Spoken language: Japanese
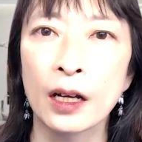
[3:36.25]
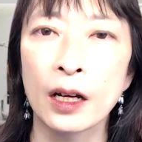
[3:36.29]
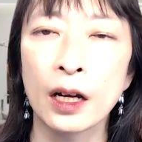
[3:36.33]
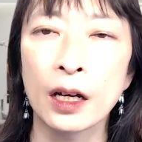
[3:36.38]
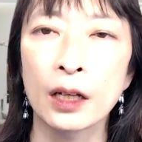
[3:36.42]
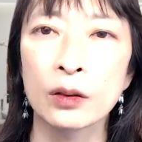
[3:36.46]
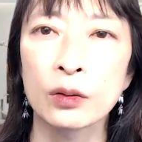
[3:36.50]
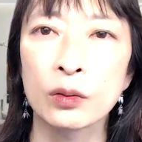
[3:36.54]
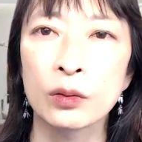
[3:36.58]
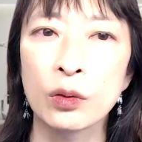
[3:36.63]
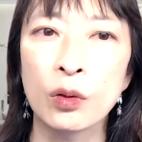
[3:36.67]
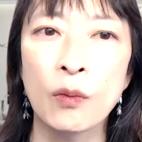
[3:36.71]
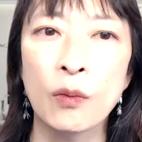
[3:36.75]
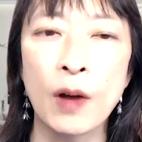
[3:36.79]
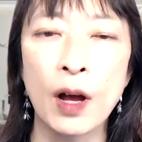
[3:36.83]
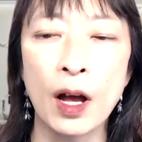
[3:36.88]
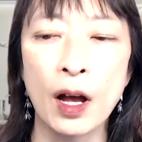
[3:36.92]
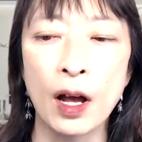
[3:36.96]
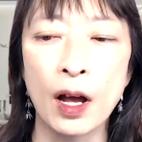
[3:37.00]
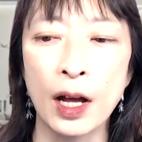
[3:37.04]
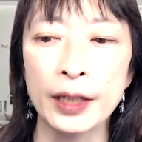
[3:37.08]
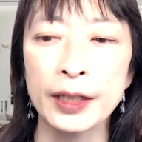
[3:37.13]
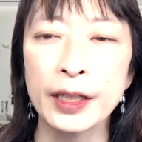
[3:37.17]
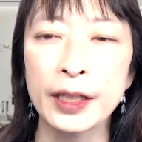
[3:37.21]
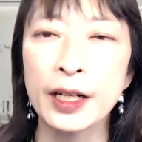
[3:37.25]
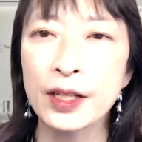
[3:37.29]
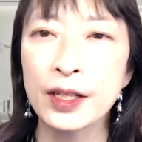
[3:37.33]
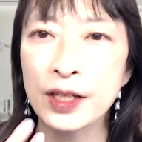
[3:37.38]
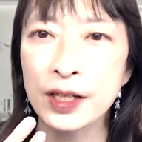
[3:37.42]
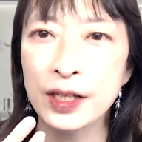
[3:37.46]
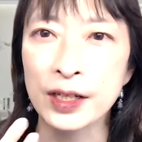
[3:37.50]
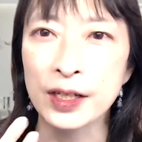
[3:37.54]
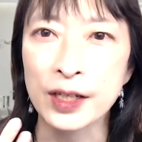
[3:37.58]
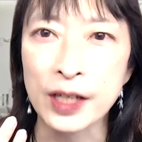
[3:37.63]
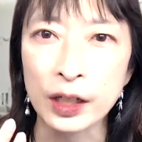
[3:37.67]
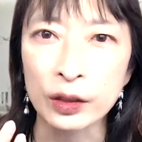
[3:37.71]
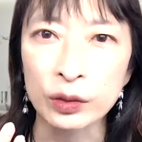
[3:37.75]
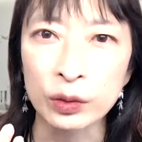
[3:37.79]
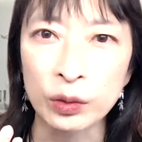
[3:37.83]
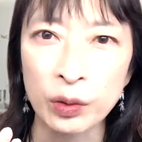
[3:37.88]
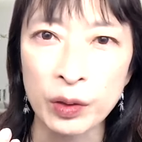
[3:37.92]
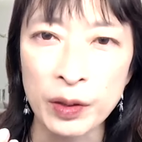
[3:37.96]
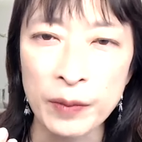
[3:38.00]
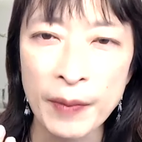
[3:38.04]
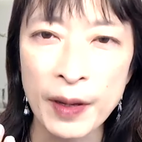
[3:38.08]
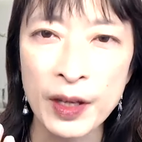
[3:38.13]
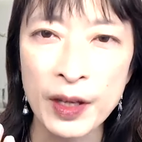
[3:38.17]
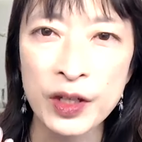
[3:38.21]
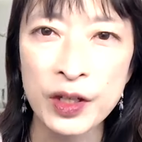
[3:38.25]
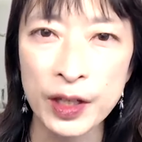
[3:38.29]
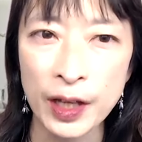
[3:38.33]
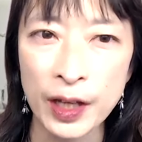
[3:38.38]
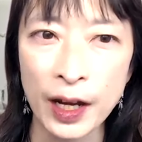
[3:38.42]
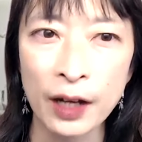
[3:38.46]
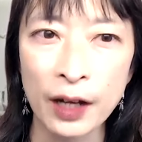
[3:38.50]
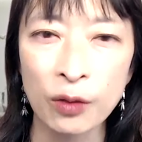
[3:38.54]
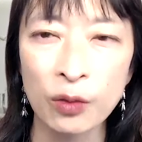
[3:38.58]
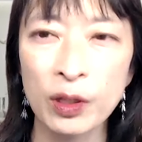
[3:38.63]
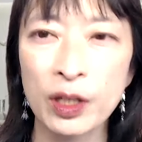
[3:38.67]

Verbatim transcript: あの、要は、新しい資格取りました。